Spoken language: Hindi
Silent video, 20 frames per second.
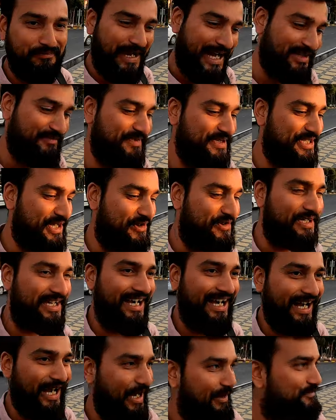बाद में जाऊँगा
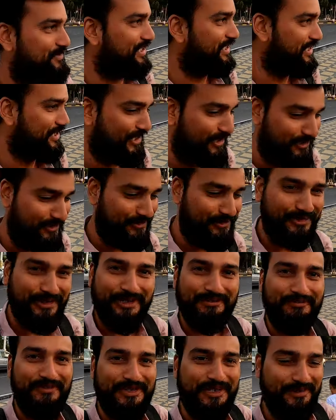आप चले जाओ तो उन्होंने
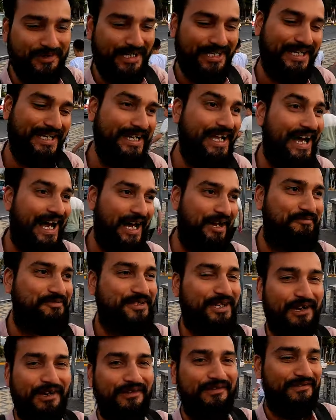मुझे बोला नहीं आप
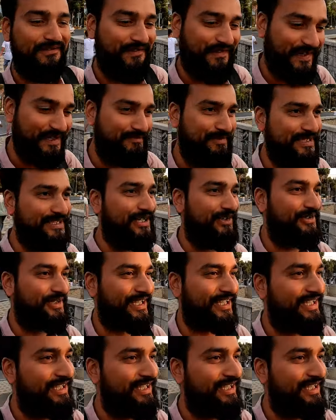जाओ फिर मैं जाऊँगी